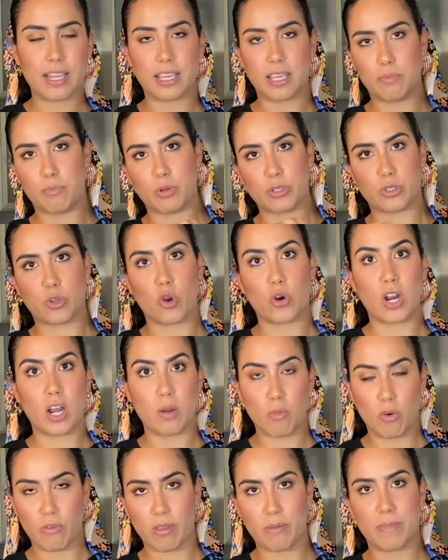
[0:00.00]
y pues con el
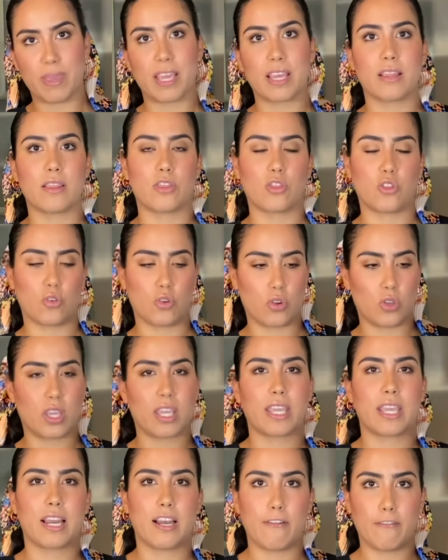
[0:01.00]
movimiento
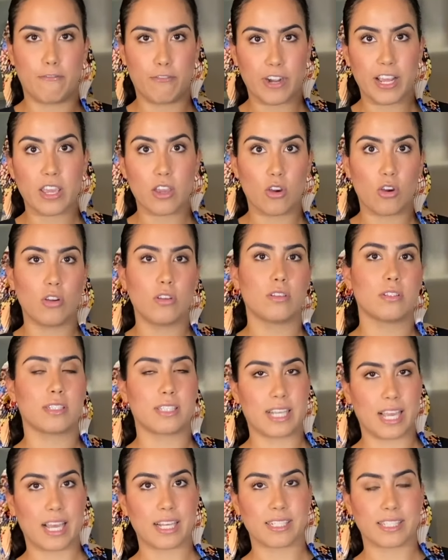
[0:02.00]
y el frío
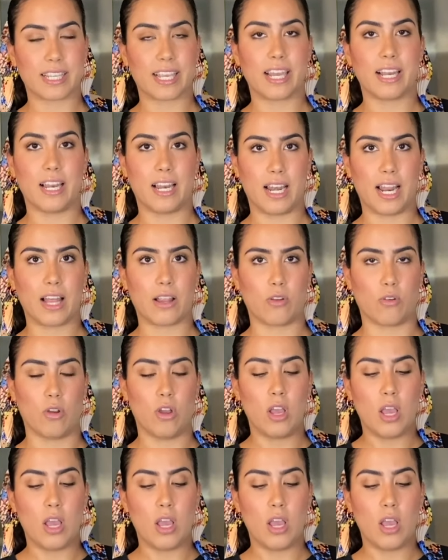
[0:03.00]
se hace el helado.